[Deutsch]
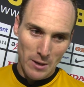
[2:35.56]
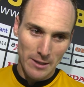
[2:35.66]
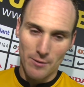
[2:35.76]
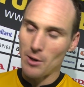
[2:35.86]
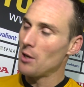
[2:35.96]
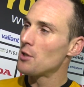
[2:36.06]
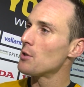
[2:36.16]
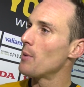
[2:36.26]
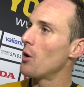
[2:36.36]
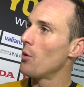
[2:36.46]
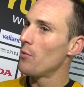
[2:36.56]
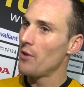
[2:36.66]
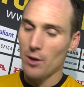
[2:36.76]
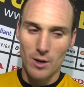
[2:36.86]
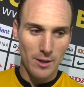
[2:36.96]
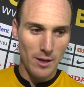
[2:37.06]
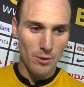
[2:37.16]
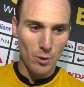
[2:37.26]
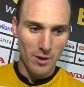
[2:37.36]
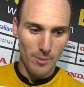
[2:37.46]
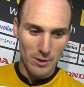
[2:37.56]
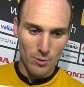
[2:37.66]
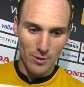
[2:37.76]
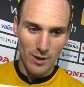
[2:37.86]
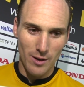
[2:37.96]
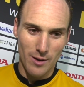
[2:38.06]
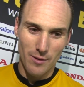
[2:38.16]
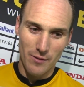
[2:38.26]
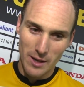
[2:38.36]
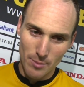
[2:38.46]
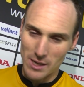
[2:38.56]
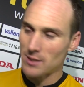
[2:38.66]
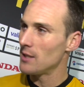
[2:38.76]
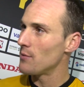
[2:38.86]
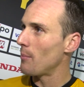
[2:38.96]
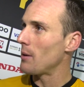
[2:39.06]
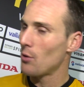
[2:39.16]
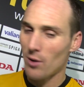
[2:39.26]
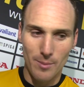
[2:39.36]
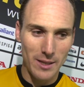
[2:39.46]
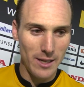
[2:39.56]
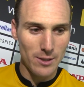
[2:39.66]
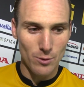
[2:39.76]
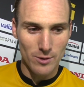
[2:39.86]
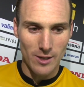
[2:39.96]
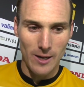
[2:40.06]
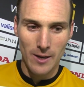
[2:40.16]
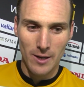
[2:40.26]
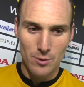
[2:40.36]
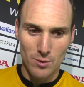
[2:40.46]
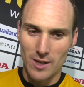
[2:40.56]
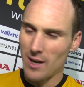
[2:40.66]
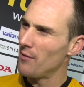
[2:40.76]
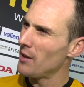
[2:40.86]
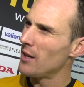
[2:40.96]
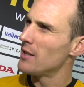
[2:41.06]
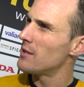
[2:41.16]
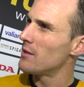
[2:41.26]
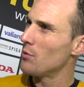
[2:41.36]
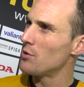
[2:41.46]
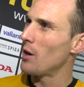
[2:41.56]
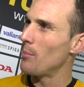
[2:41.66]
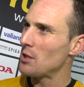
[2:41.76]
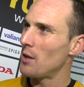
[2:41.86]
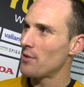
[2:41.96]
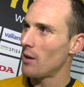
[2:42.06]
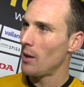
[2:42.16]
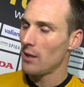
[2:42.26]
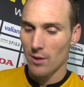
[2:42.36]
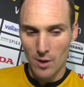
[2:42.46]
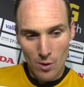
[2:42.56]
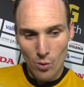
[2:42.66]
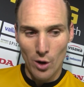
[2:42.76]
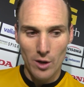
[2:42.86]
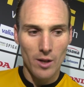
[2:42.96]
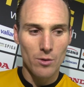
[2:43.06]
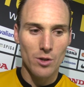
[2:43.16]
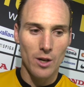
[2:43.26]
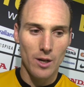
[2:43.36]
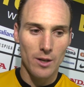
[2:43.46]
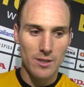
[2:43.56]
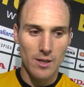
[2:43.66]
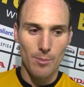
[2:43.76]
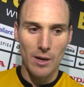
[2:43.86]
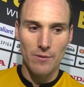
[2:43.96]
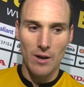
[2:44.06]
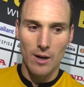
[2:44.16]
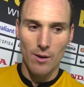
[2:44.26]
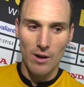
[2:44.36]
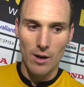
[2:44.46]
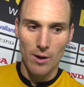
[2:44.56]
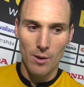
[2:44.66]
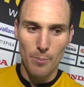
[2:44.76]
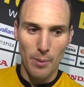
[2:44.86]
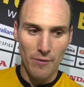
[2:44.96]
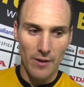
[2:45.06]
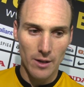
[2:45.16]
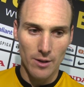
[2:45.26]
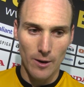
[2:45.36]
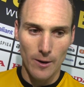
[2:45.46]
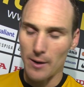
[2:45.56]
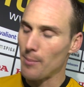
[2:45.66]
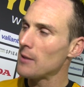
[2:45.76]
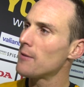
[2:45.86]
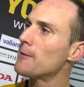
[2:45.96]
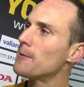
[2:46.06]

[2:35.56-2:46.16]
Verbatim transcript: hat er wieder eine Chance bekommen und wieder ein, ein Tor gemacht. Und äh, wer gibt das jetzt, wer macht Tor, am Ende ist uns, äh, ist uns egal. Wichtig ist unsere Mannschaftsarbeit und heute unsere, diese Arbeit war, war perfekt äh, gemacht.